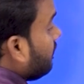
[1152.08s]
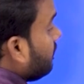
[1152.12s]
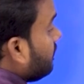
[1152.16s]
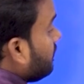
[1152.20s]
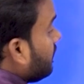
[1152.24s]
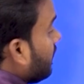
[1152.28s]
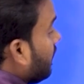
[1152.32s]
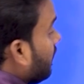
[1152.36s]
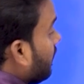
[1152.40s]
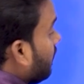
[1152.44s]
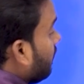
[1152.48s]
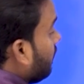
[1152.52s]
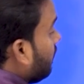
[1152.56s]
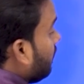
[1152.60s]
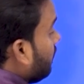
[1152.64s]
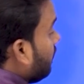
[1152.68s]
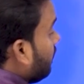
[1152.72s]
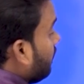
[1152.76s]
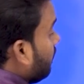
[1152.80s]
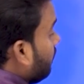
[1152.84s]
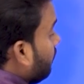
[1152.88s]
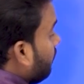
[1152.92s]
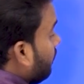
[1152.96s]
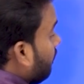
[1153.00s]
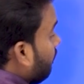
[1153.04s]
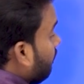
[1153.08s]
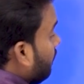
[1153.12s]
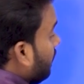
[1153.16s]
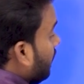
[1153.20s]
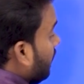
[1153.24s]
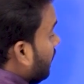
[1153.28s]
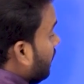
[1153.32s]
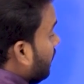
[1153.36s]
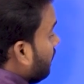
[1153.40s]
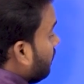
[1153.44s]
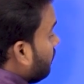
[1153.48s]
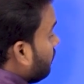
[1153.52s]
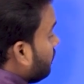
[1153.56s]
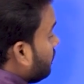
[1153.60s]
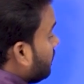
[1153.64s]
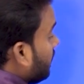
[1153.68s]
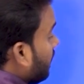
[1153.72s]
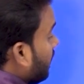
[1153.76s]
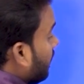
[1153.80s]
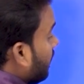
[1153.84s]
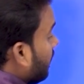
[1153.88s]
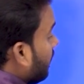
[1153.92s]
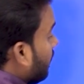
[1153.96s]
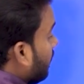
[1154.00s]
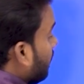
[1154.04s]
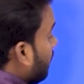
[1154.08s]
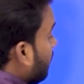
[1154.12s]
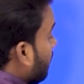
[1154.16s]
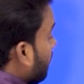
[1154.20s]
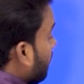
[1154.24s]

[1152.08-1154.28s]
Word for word: हो जाएगा फिफ्टीन हो जाएगा